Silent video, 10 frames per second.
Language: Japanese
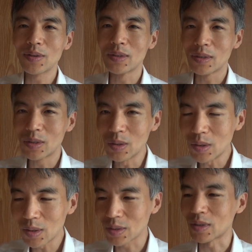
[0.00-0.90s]

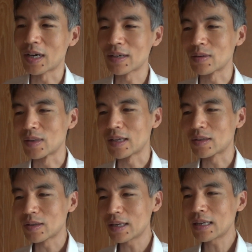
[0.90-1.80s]
ンジョー」とあるんで
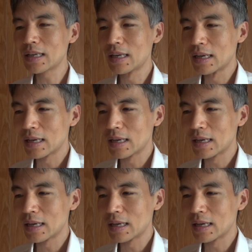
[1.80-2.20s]
すね